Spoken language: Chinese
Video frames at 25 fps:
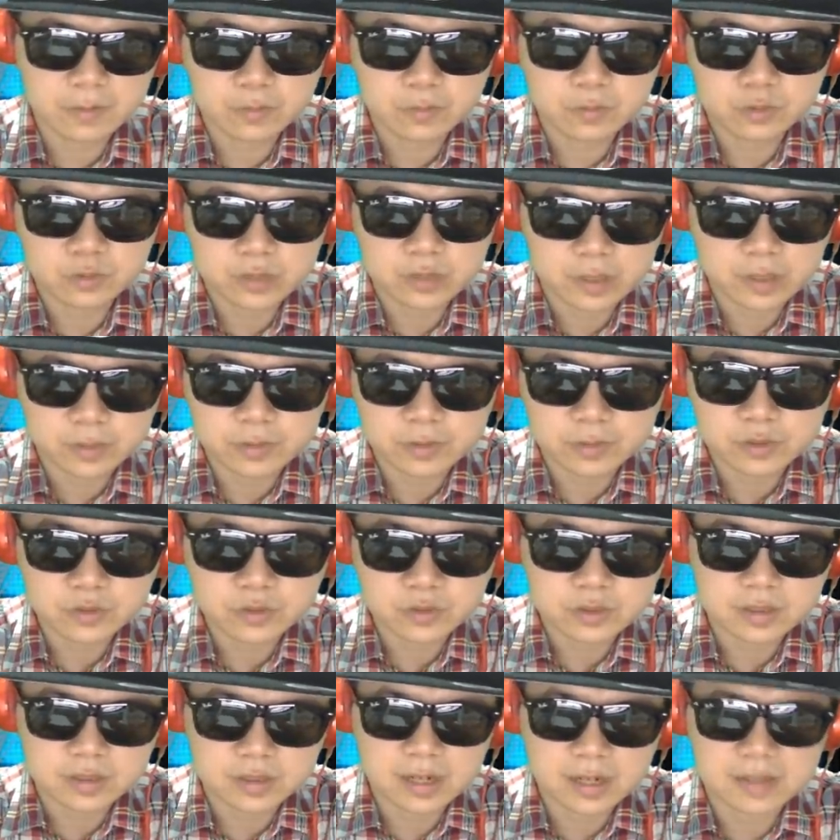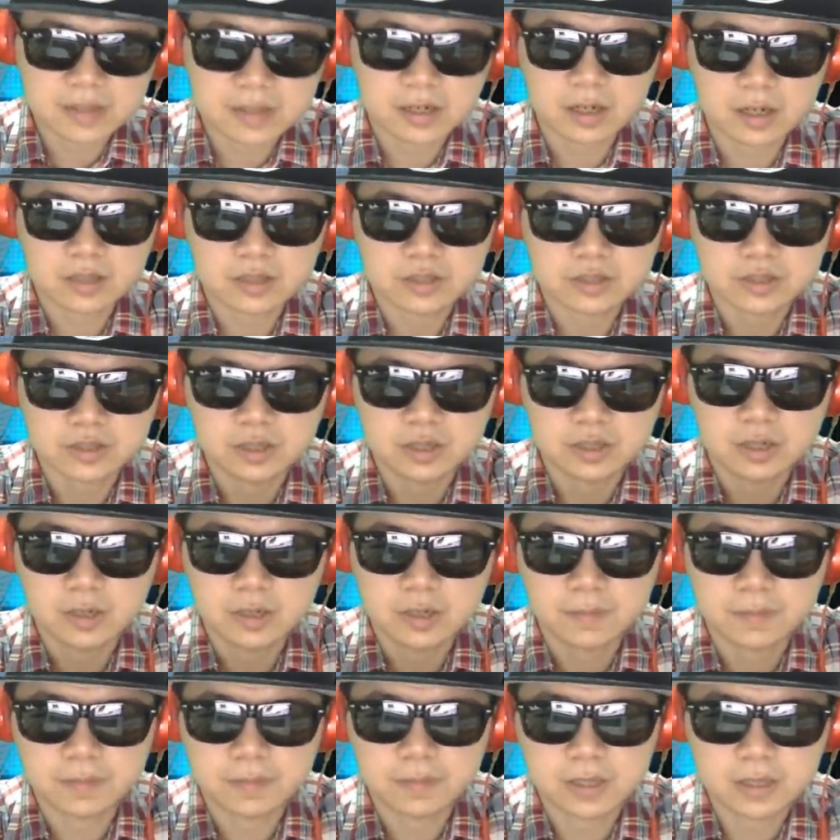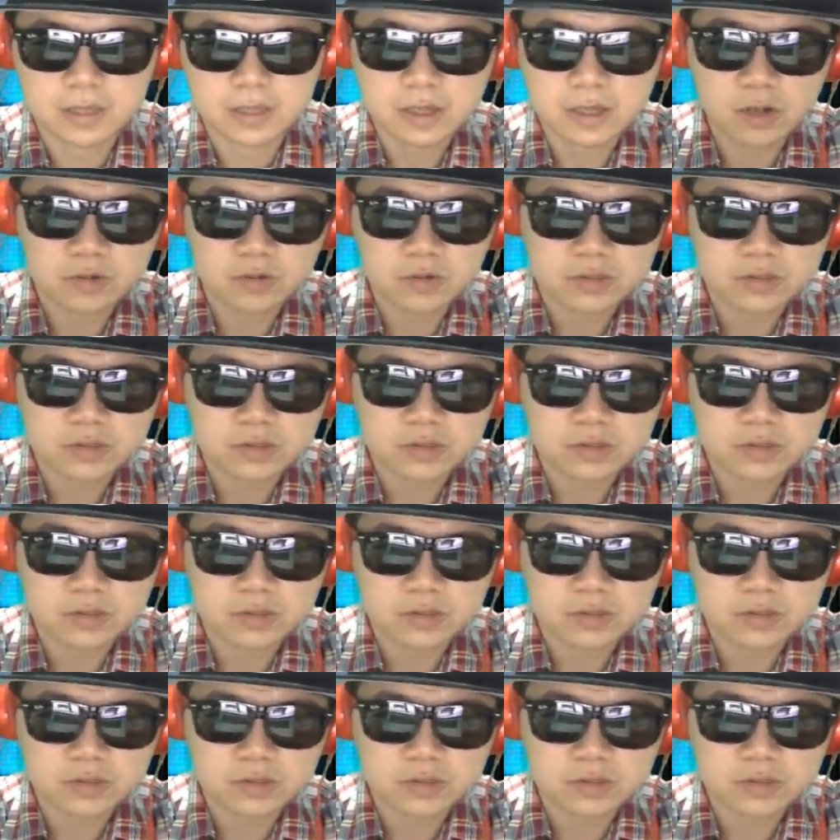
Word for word: 目前的比数是来到了十二比六，